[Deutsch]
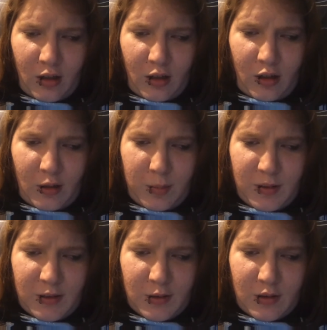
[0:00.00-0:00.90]
Auch
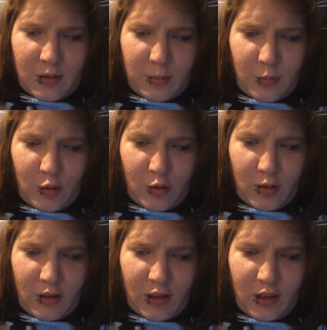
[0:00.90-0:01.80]
bis
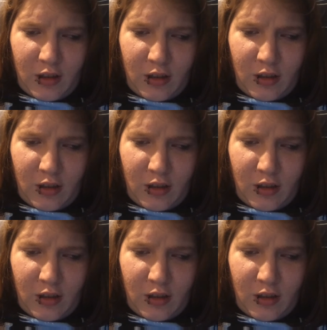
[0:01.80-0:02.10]
Montag